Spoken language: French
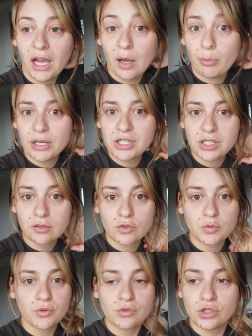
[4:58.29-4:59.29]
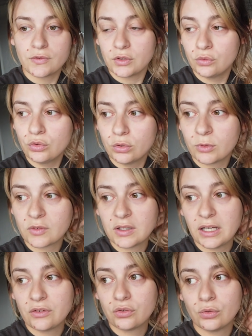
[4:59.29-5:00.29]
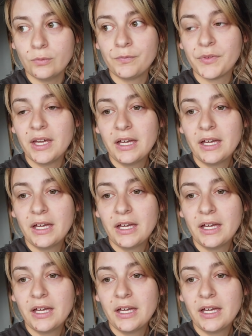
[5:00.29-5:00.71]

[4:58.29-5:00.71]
à pas cher. Je pense que je vais tout commander là-dessus.